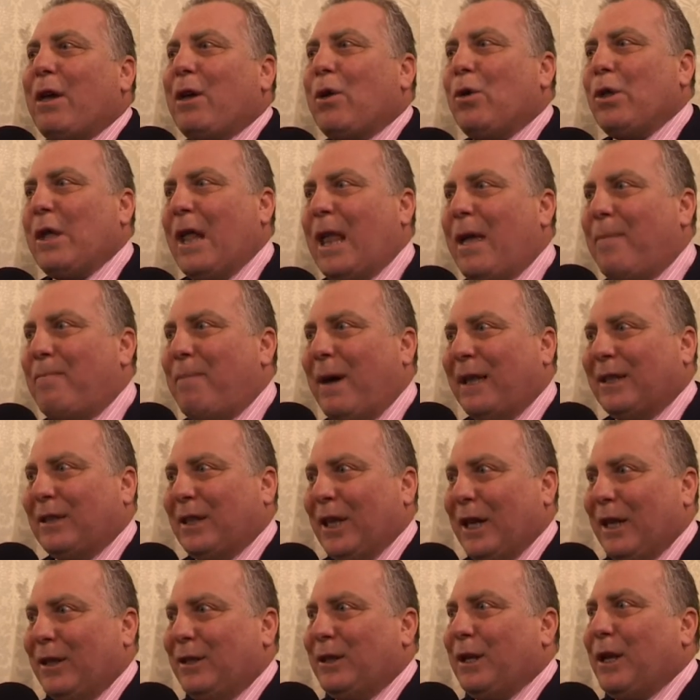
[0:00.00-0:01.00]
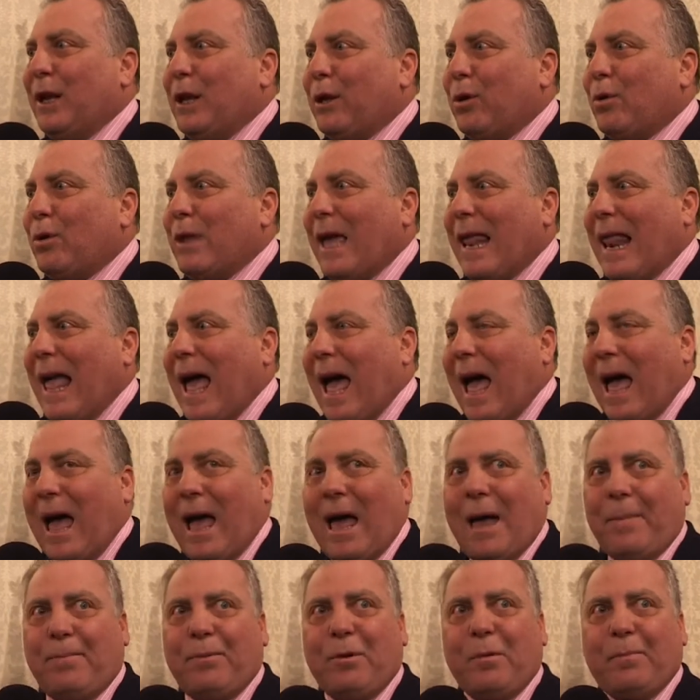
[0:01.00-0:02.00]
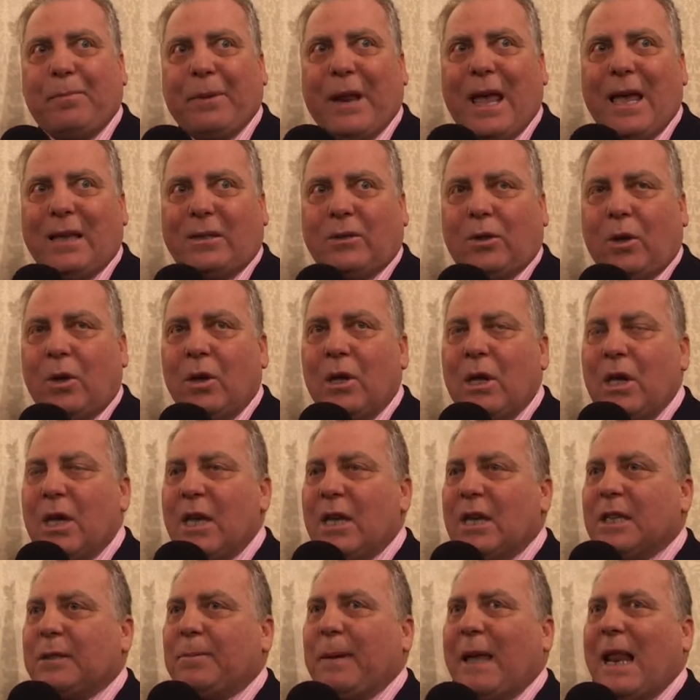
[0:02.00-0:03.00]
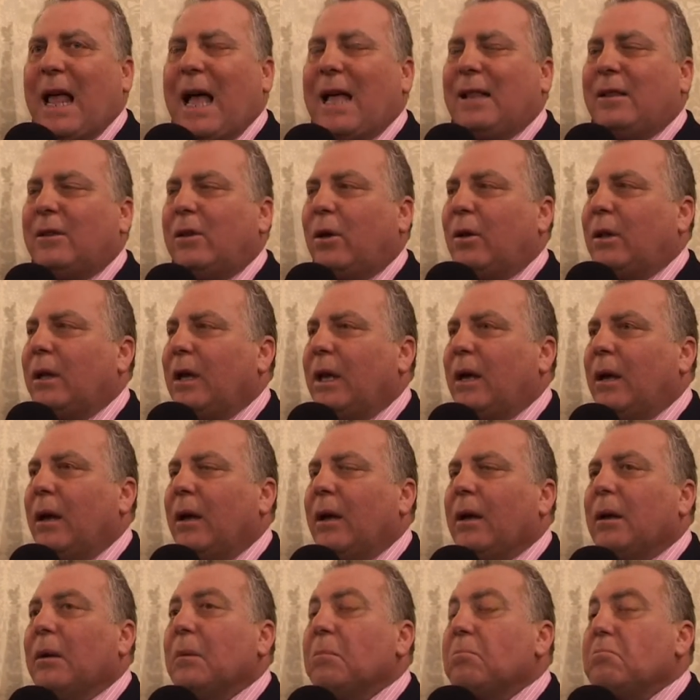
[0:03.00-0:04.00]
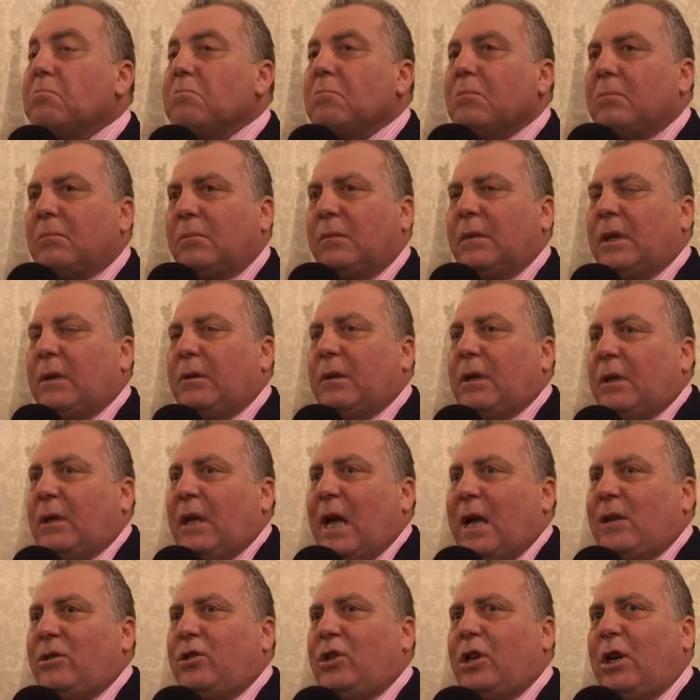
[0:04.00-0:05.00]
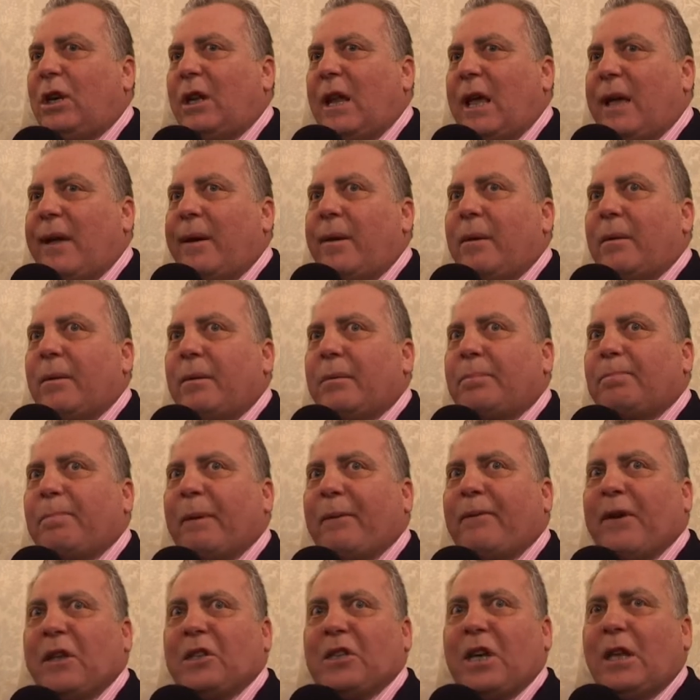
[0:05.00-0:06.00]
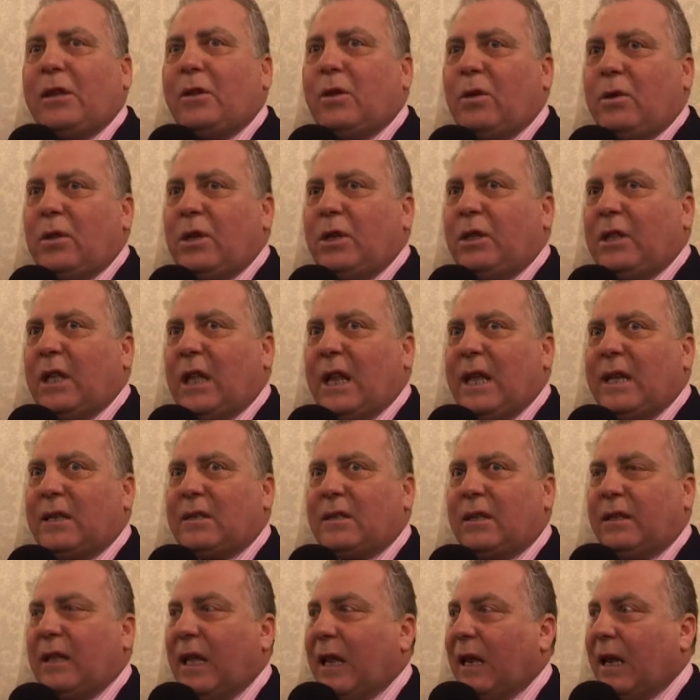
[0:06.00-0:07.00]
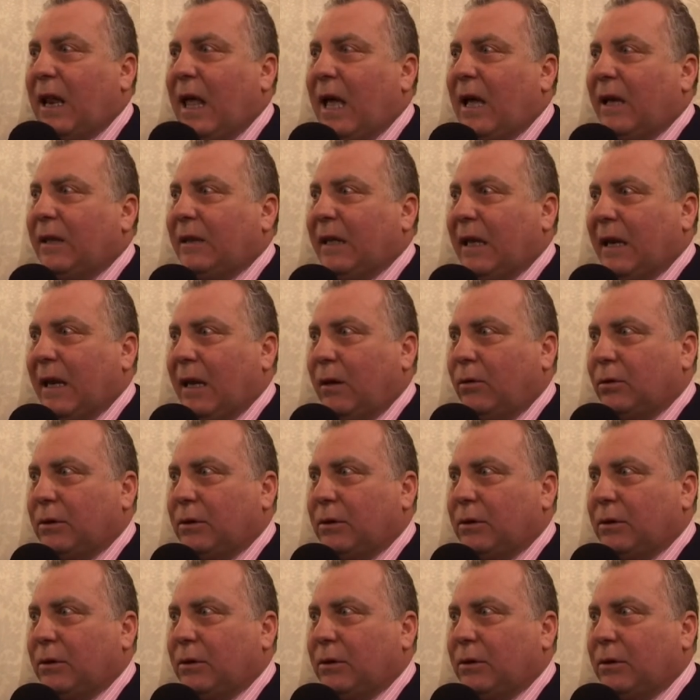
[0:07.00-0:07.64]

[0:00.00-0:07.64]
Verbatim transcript: chiudere i battenti li chiuderà al più presto sperando di, di, di, di agire facendo gli interessi dell'utenza dell